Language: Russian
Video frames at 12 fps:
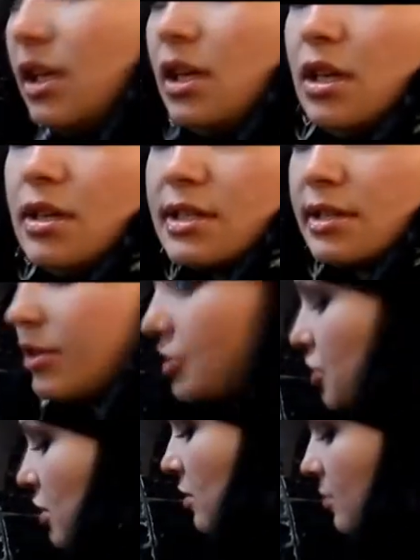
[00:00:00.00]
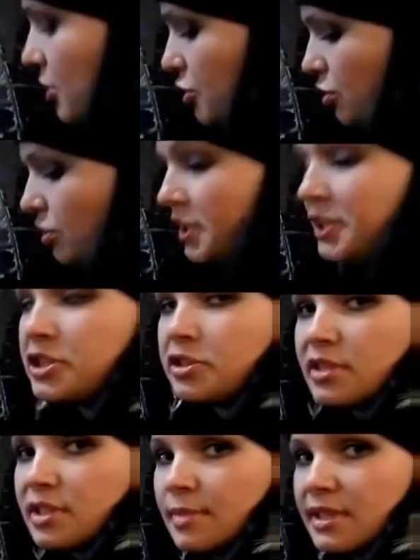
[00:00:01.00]
И заложили небольшое
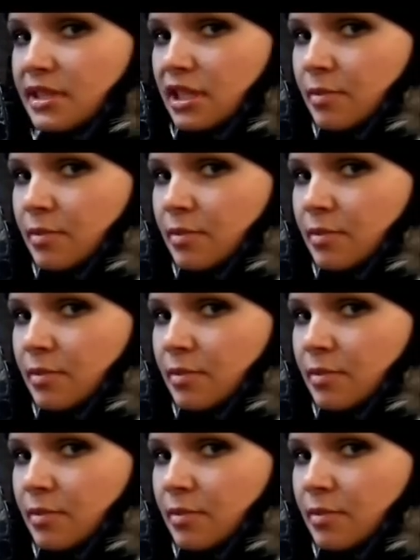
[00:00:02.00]
количество смазки